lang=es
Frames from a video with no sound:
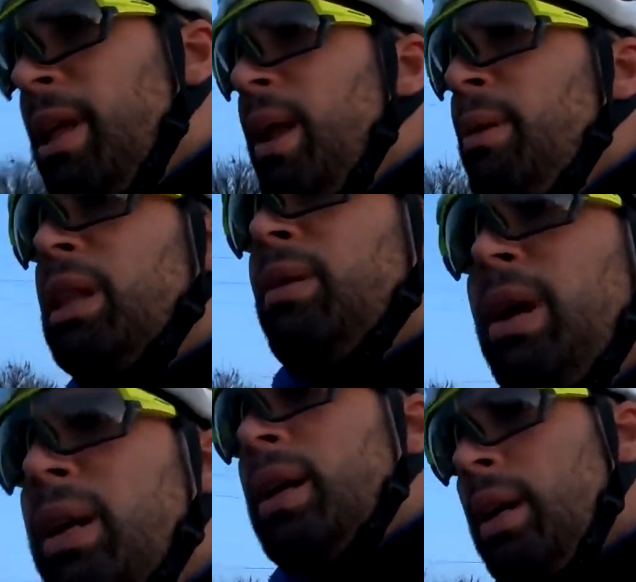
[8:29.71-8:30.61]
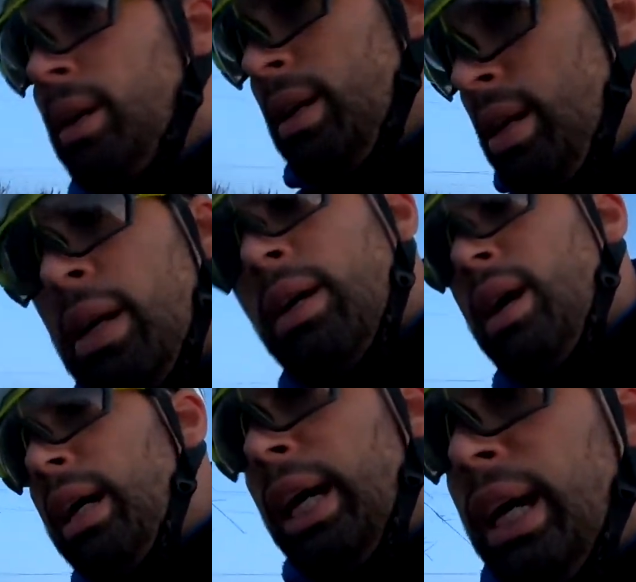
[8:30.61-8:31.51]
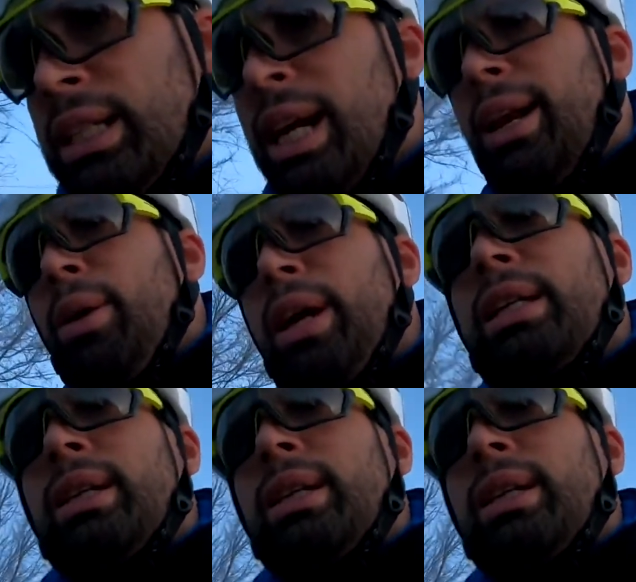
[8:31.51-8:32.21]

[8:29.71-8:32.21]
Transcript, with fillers: medianamente bien, aquí hay que echarle horas.